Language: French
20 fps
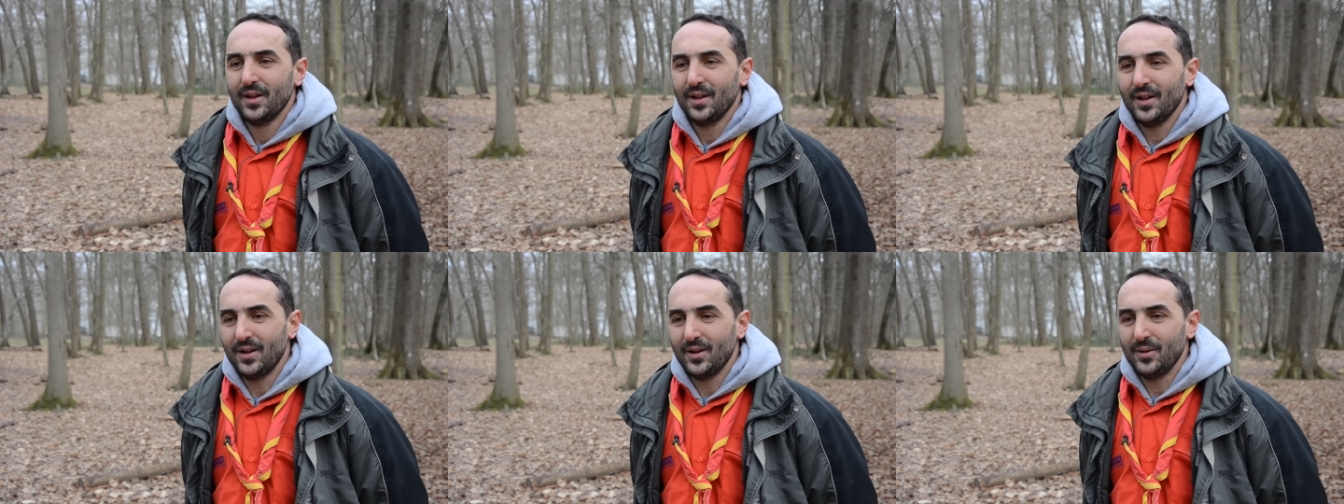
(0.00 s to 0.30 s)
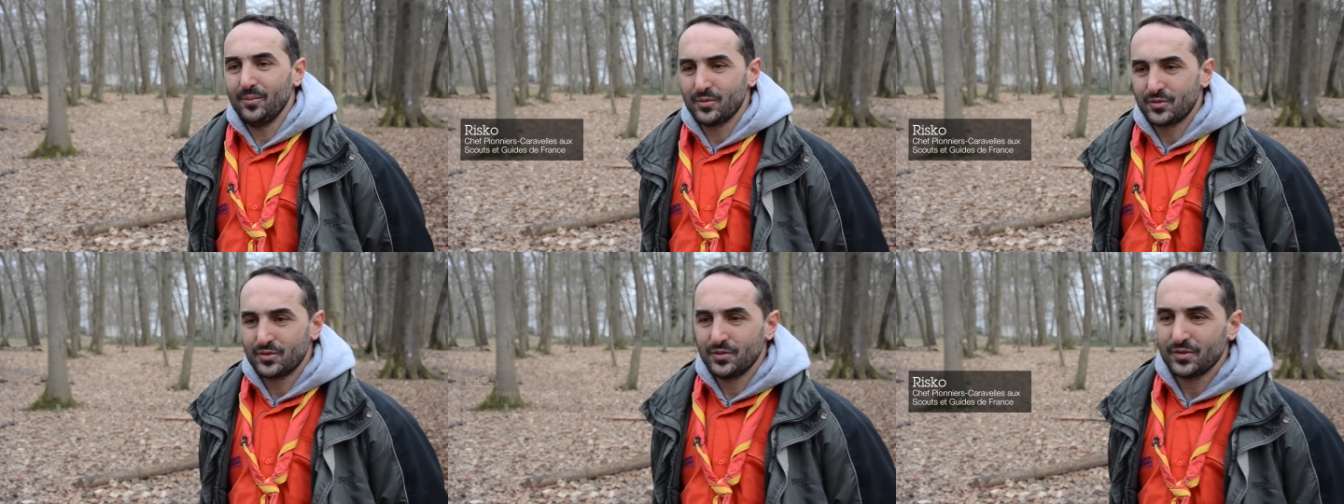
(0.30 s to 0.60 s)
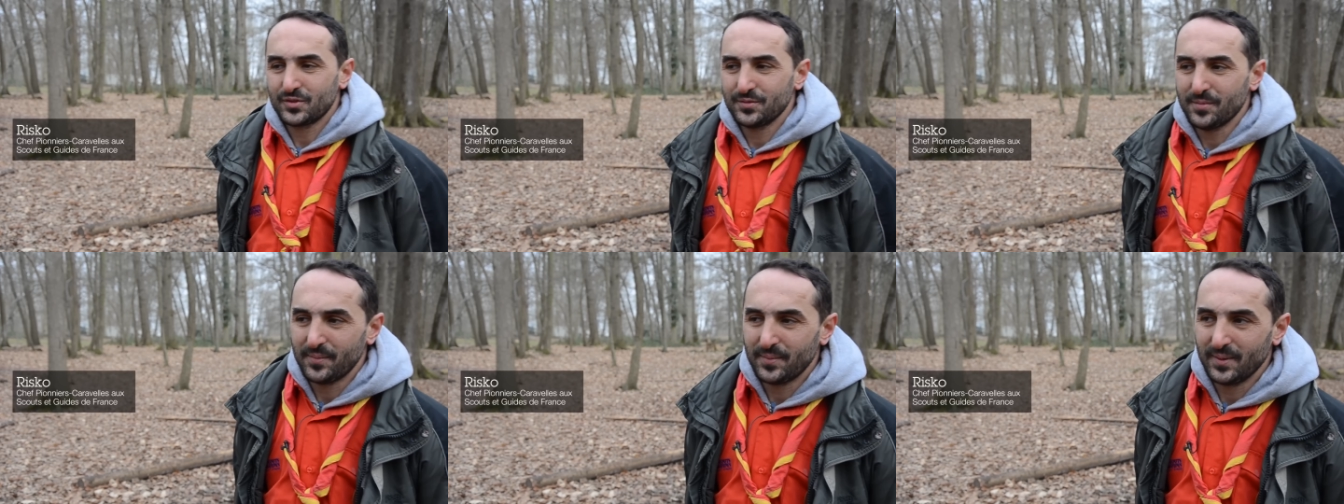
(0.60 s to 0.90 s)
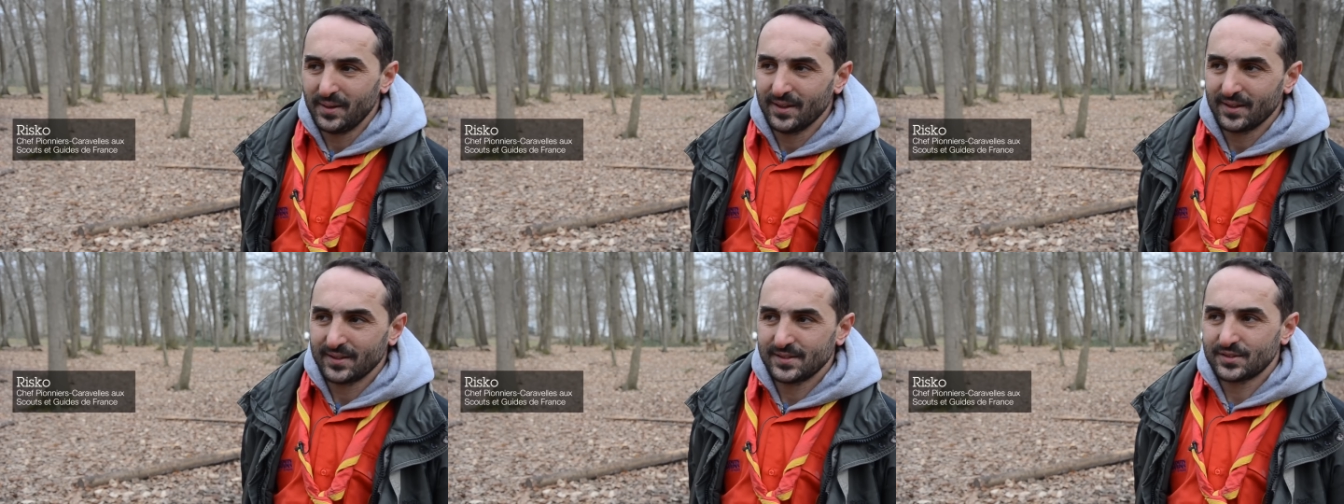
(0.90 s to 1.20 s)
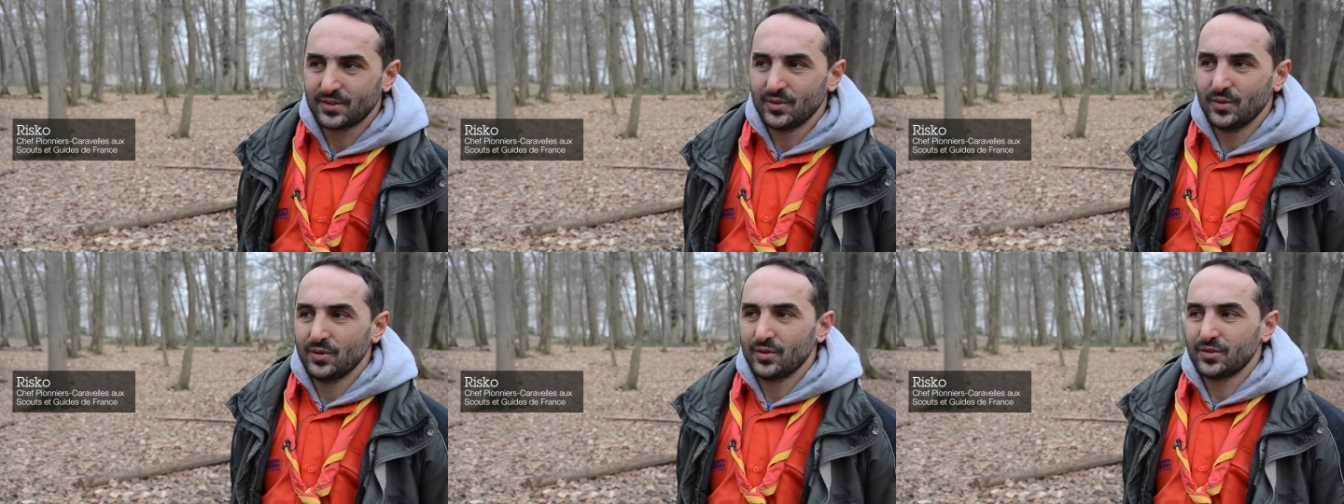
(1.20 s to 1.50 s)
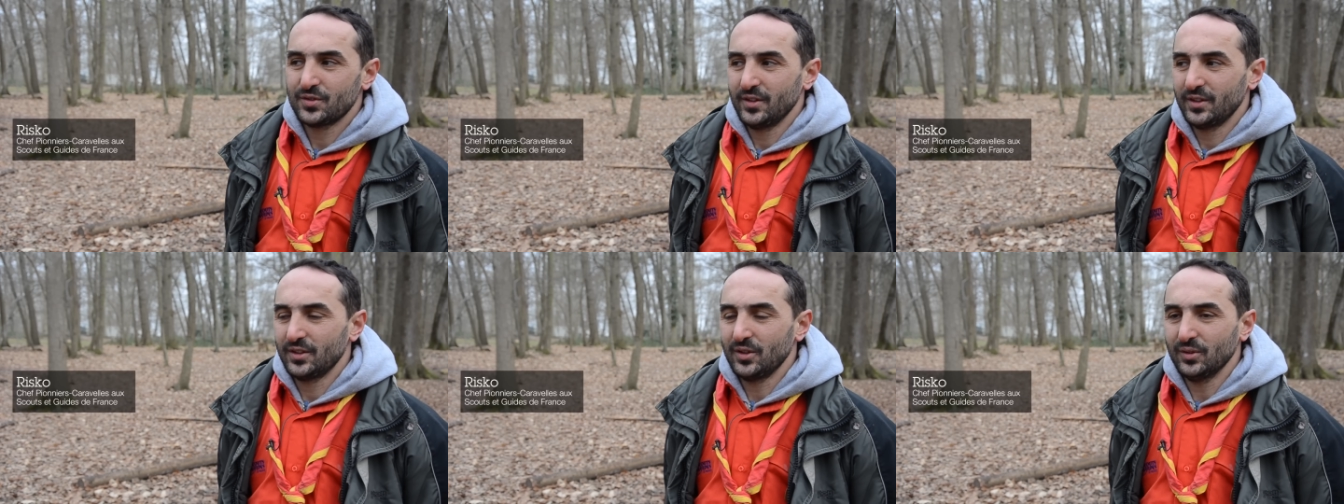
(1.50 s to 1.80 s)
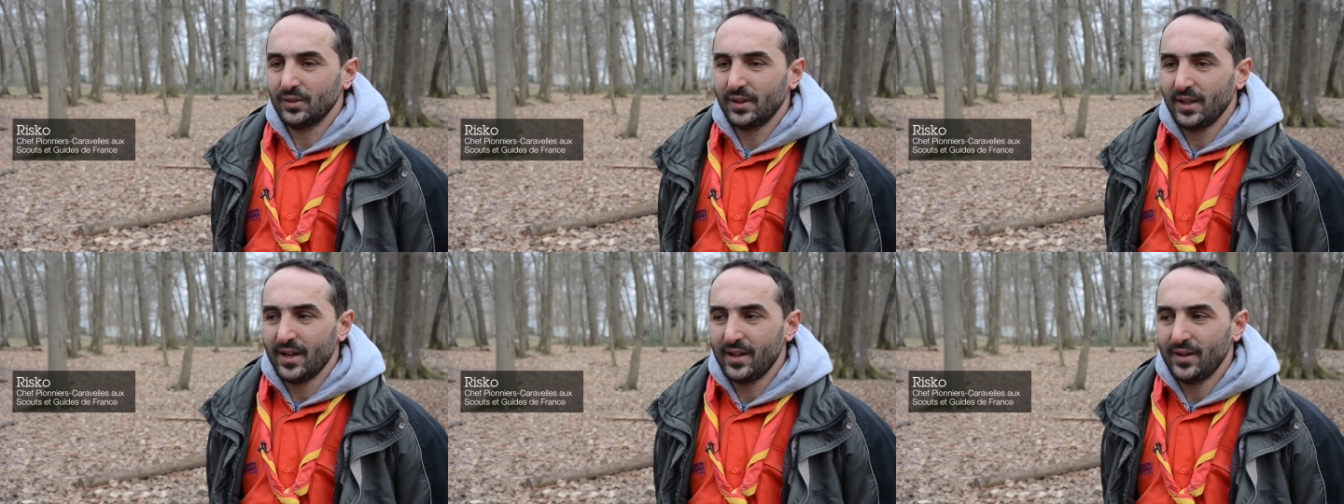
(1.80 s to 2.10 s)
Alors bonjour, je m'appelle Risco, j'ai
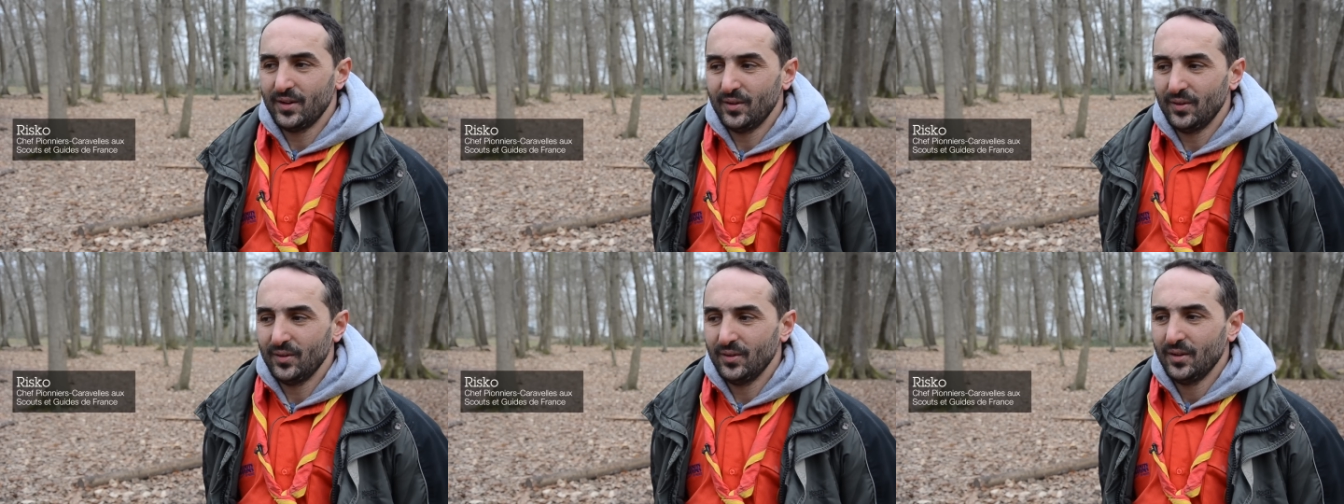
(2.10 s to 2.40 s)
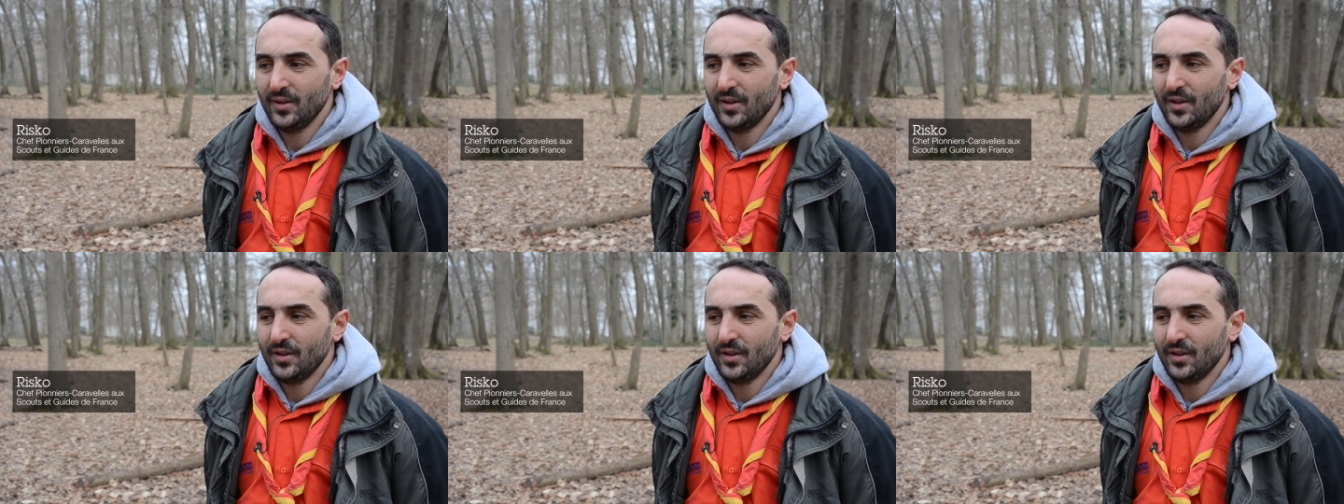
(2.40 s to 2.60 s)
31 ans.